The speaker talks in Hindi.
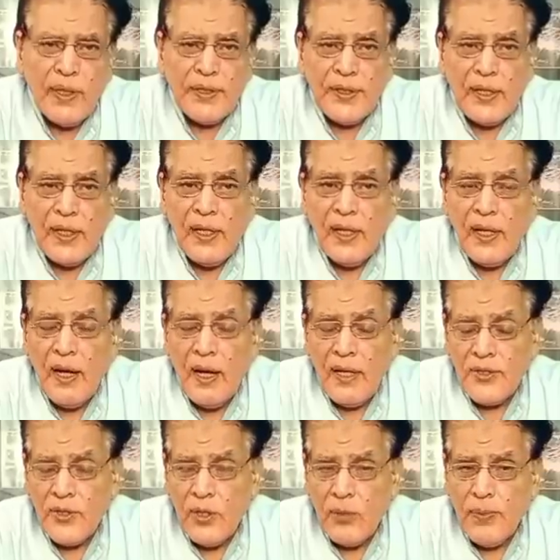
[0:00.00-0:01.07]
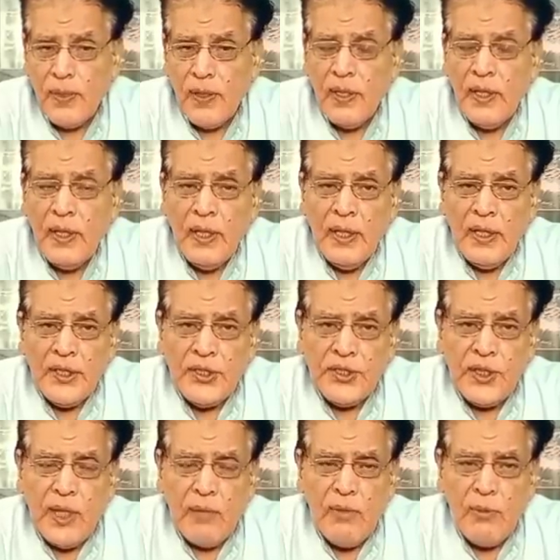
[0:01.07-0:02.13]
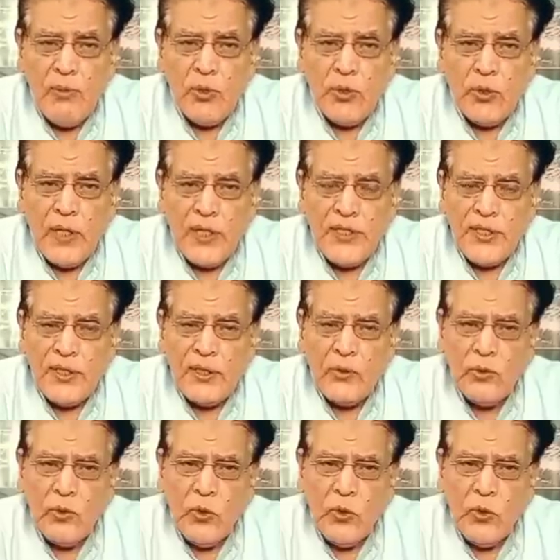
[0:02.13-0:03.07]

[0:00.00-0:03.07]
भी करते रहे ख़ास तौर पर शाह महमूद कुरैशी